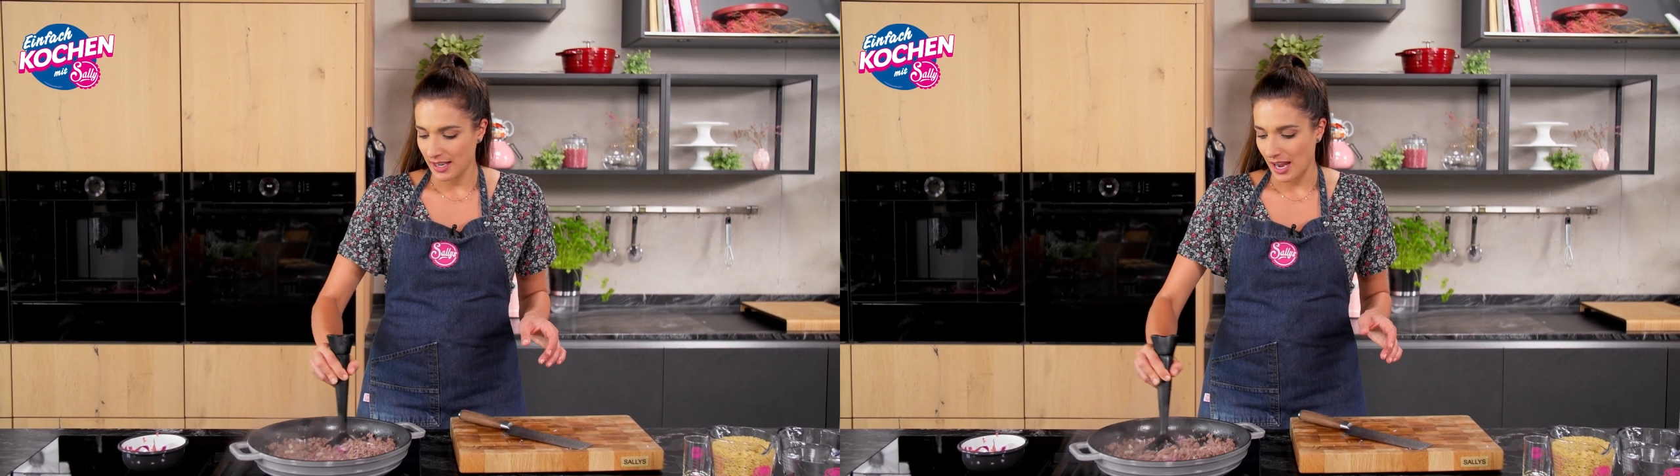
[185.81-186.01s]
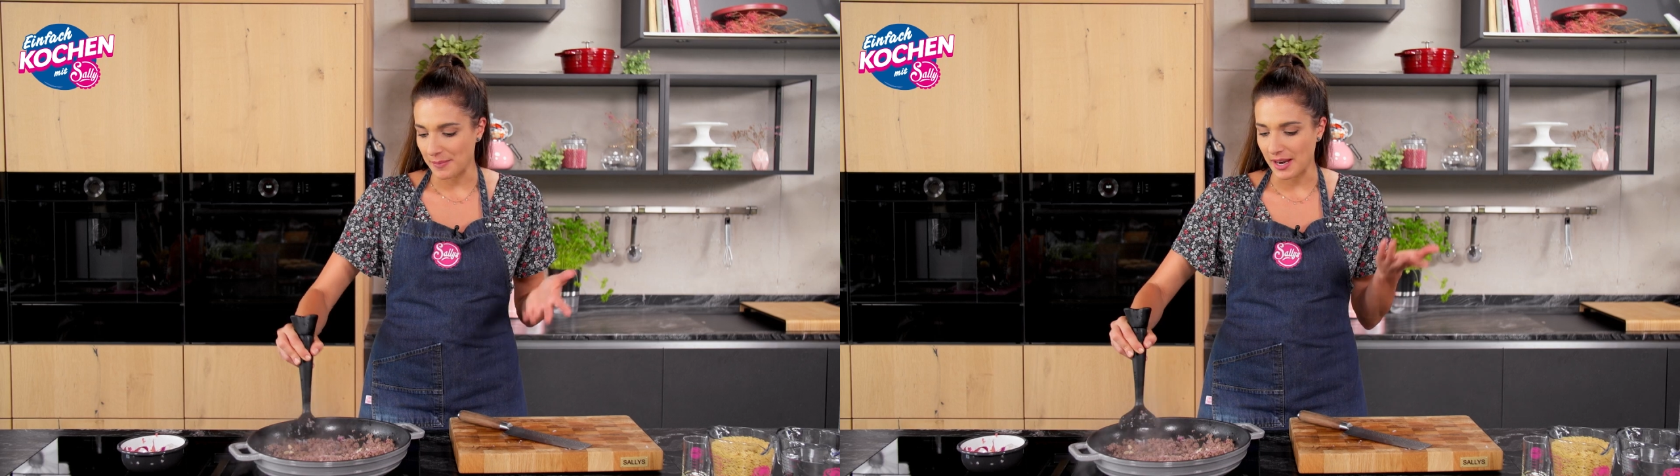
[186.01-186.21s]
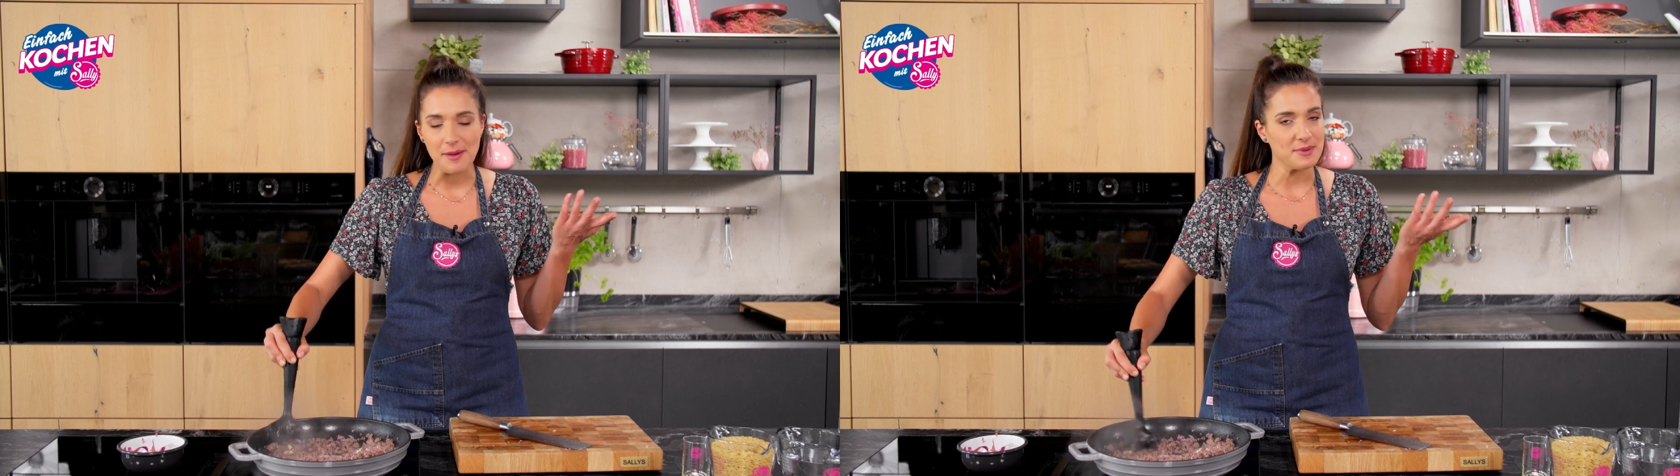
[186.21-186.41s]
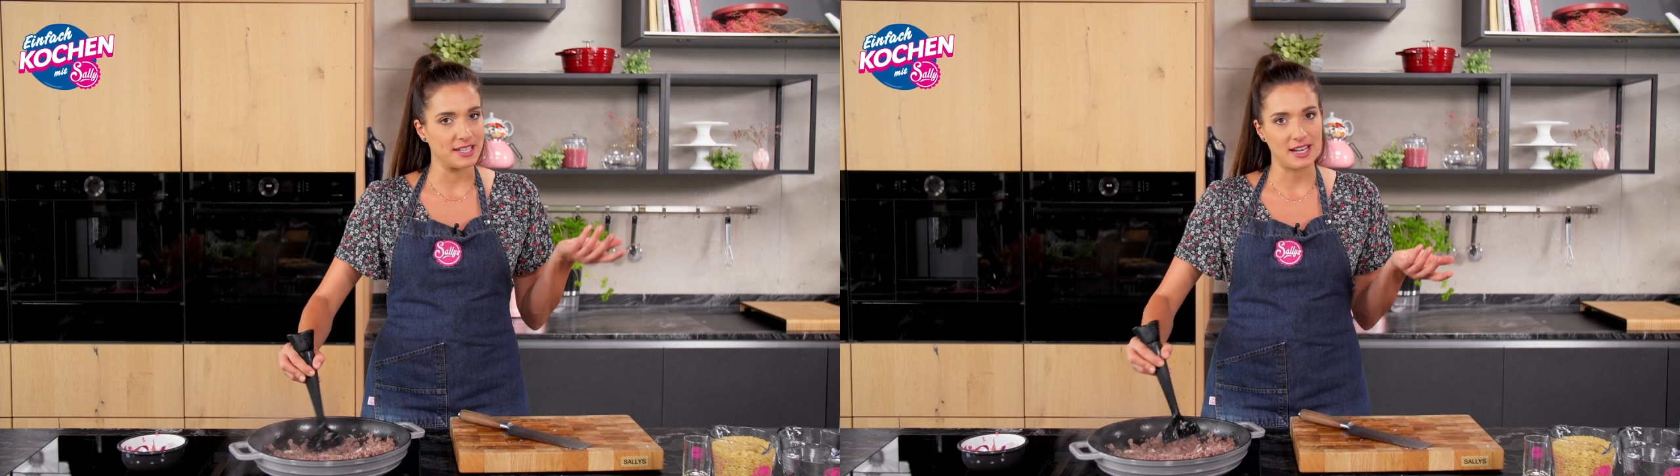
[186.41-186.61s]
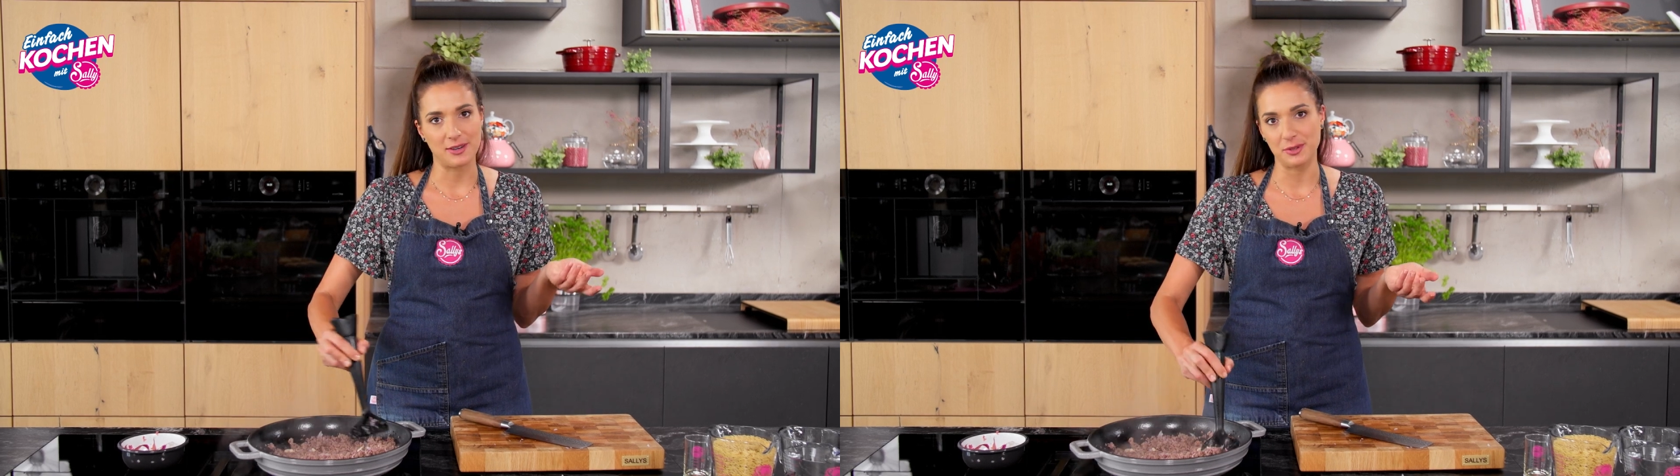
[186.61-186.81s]
am
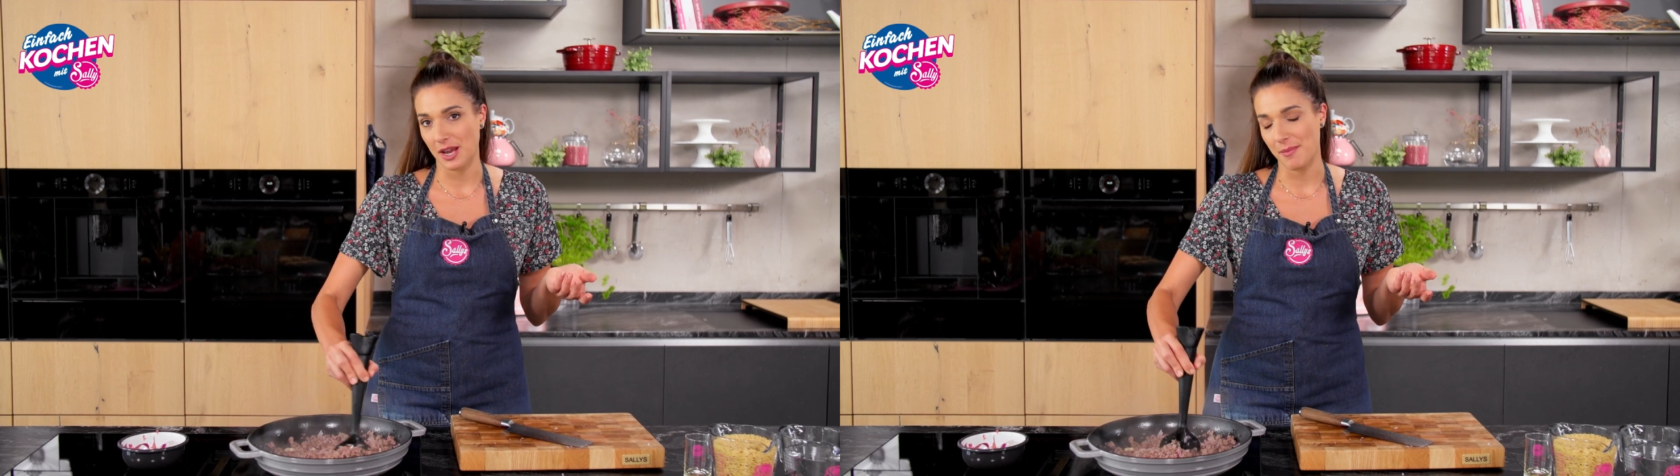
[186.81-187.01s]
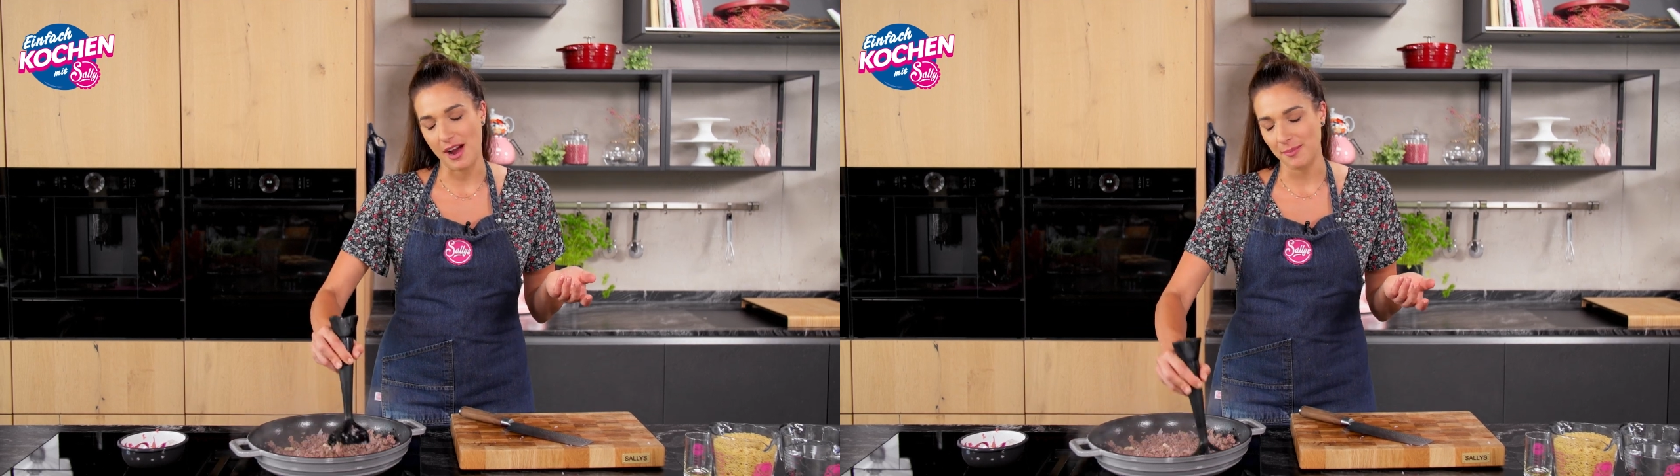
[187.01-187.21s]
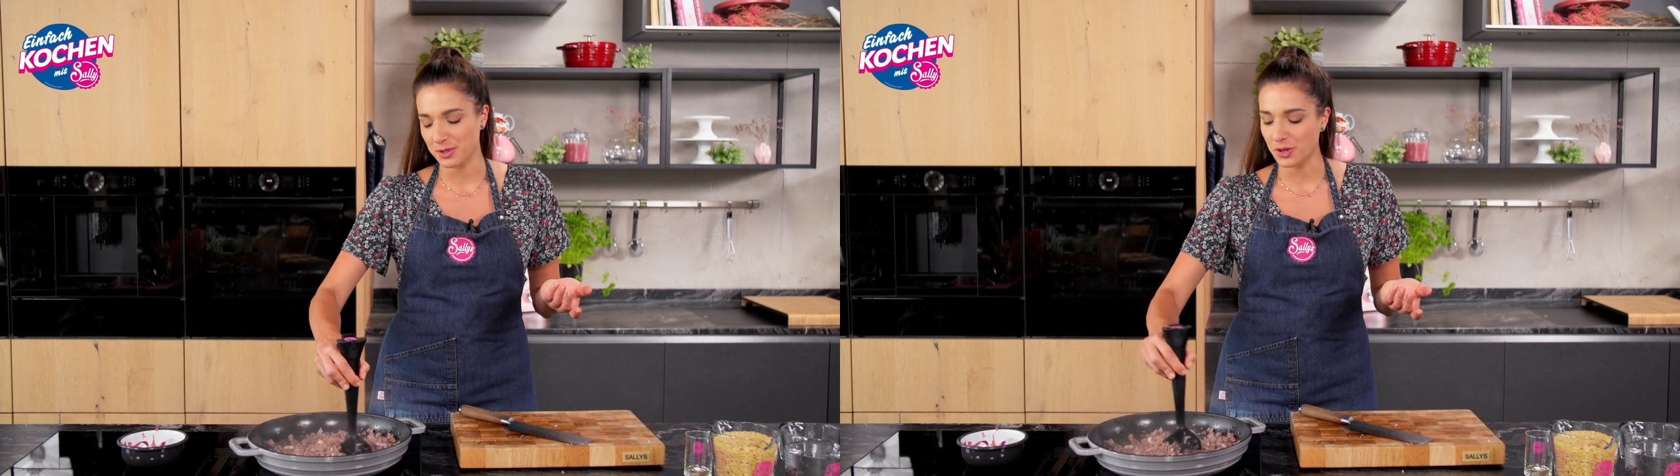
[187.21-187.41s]
Nachmittag oder am Abend